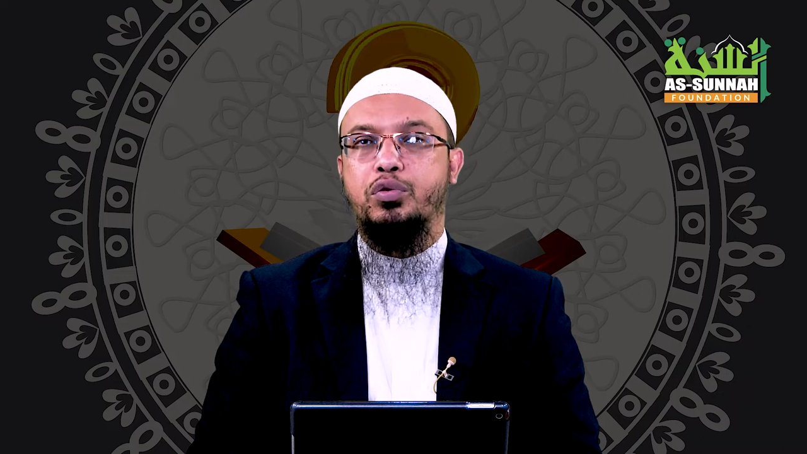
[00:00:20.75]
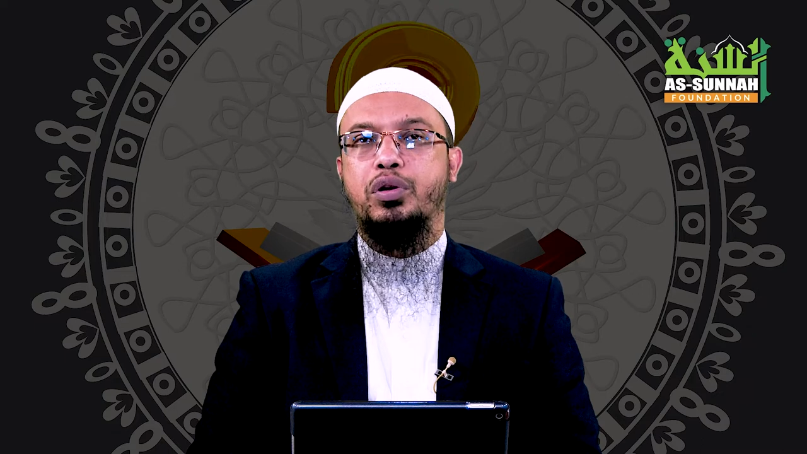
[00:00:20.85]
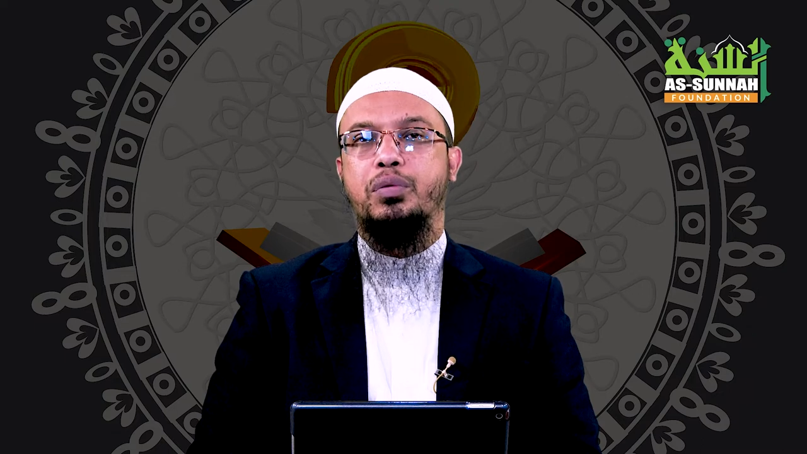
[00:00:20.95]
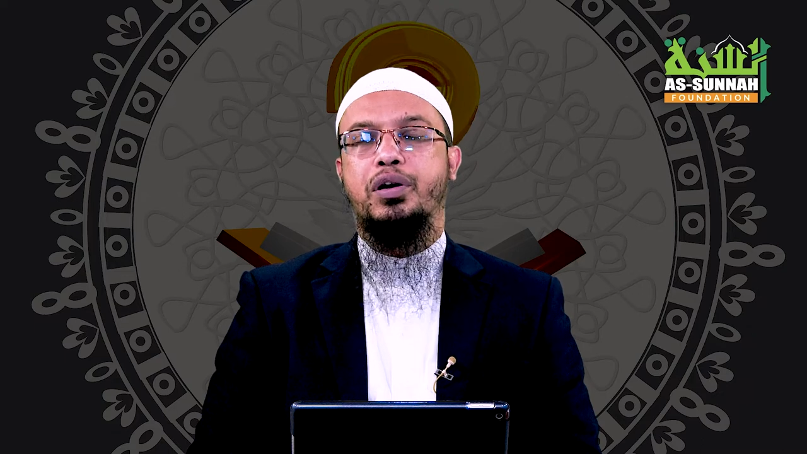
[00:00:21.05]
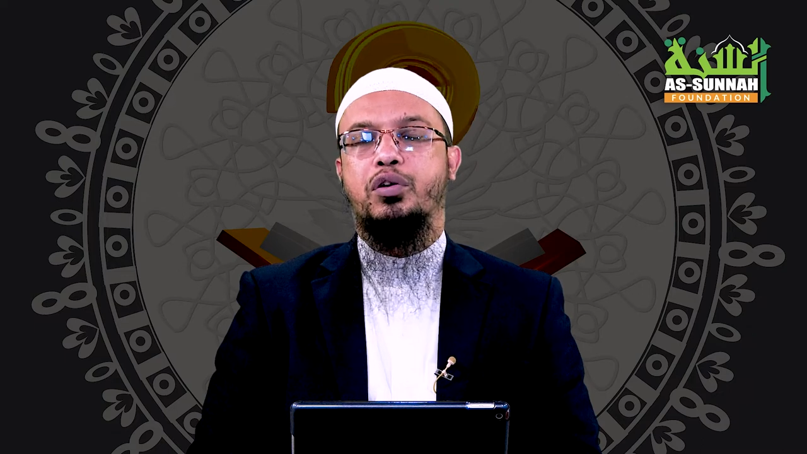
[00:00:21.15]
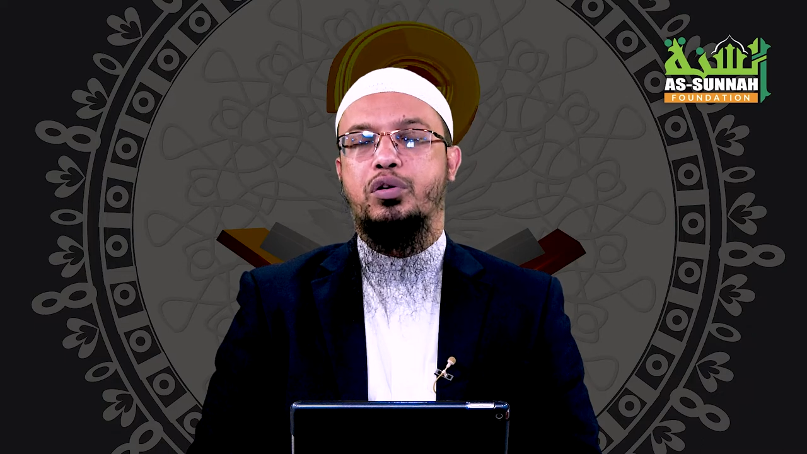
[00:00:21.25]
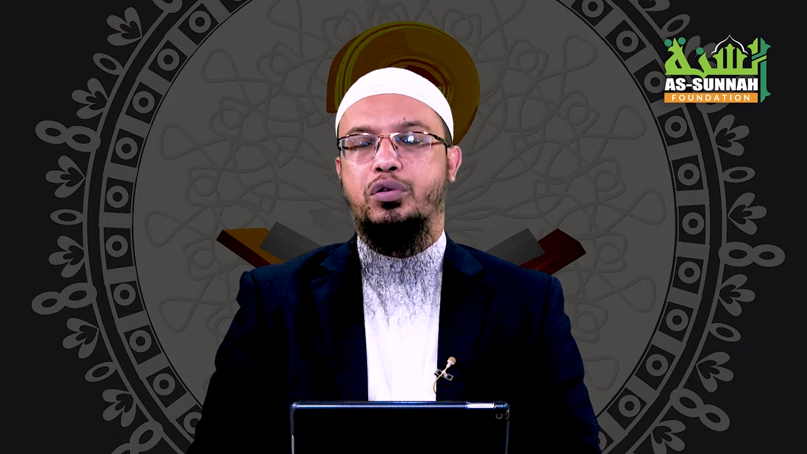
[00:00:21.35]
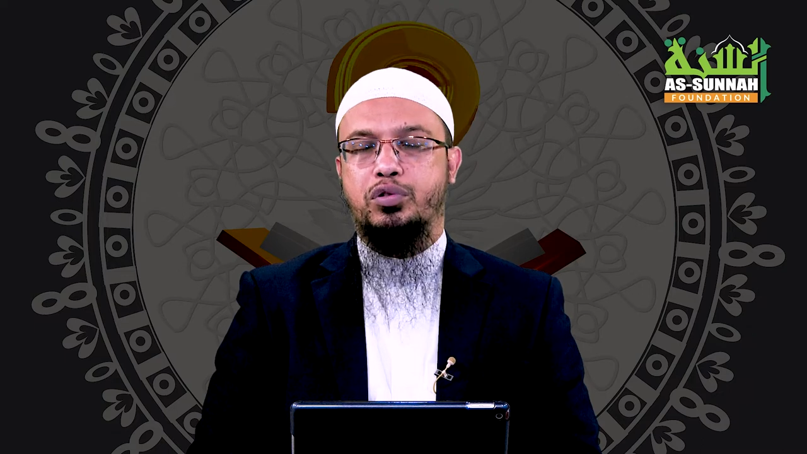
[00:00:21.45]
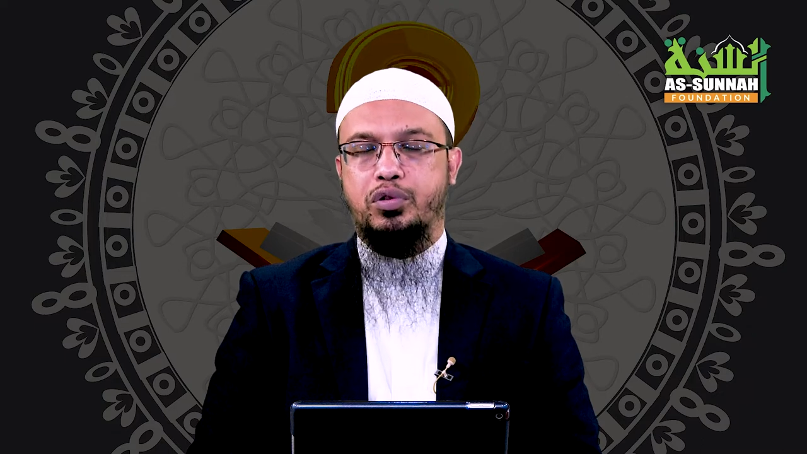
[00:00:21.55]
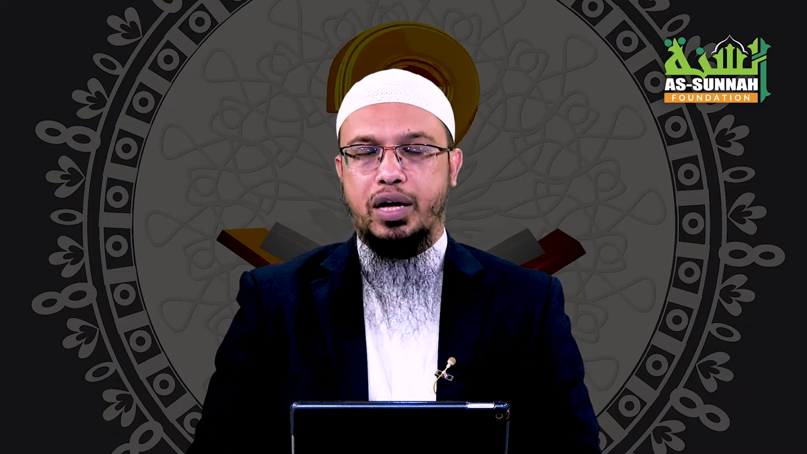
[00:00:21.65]
করে বা কয়েক
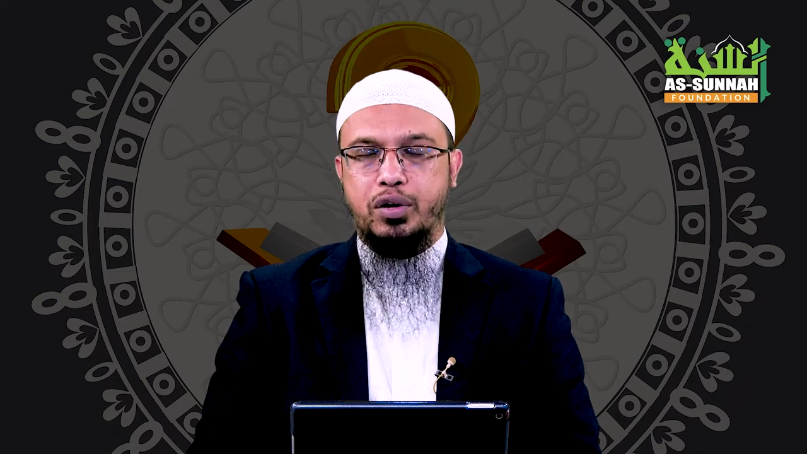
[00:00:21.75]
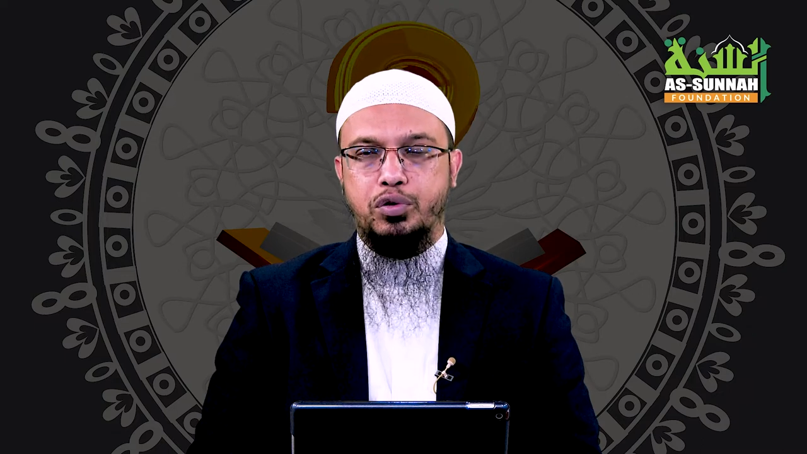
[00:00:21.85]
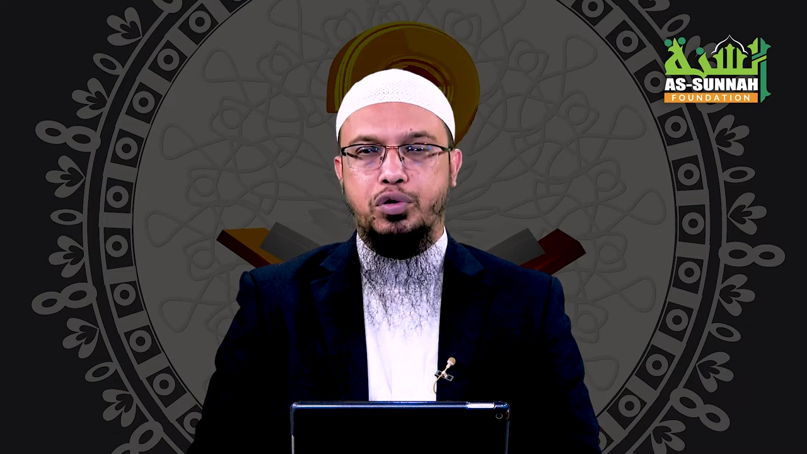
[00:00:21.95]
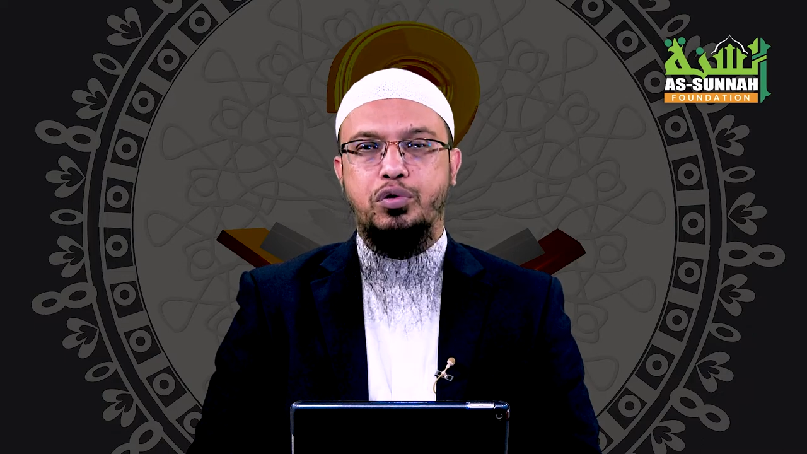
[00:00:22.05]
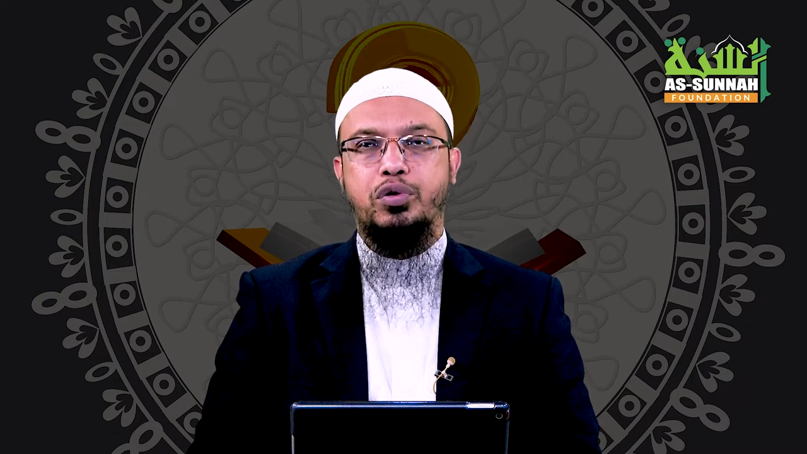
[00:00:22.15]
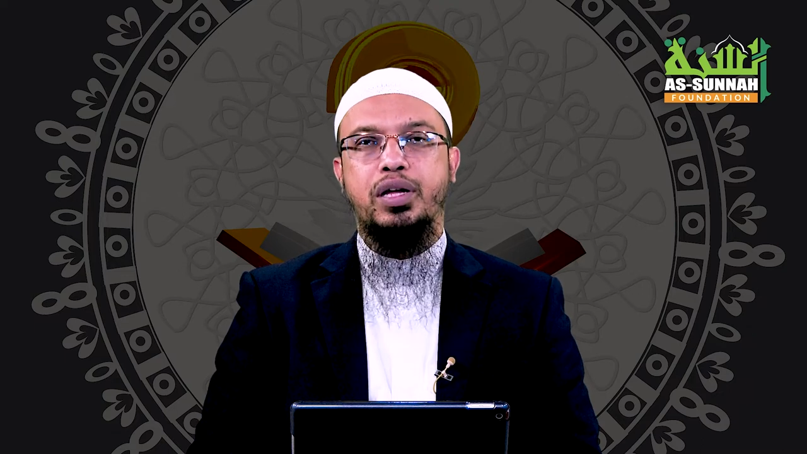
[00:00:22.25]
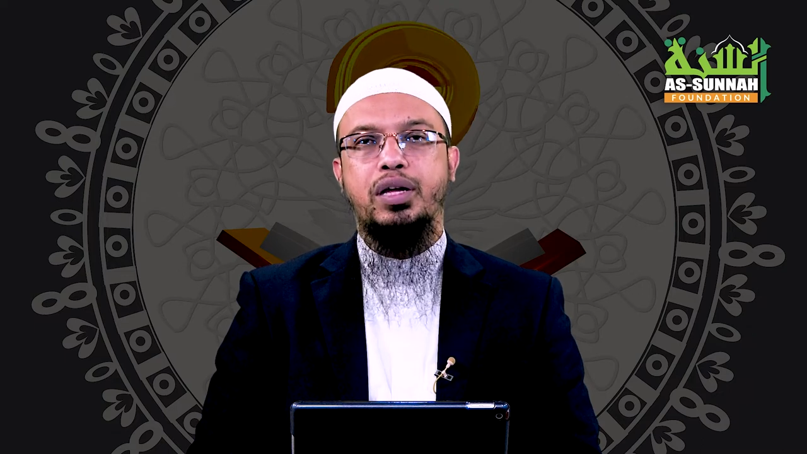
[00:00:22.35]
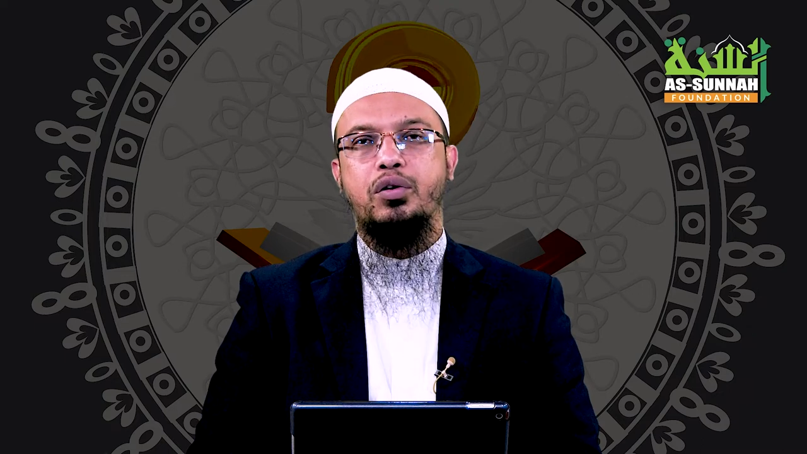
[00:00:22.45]
অক্তকে একত্র করে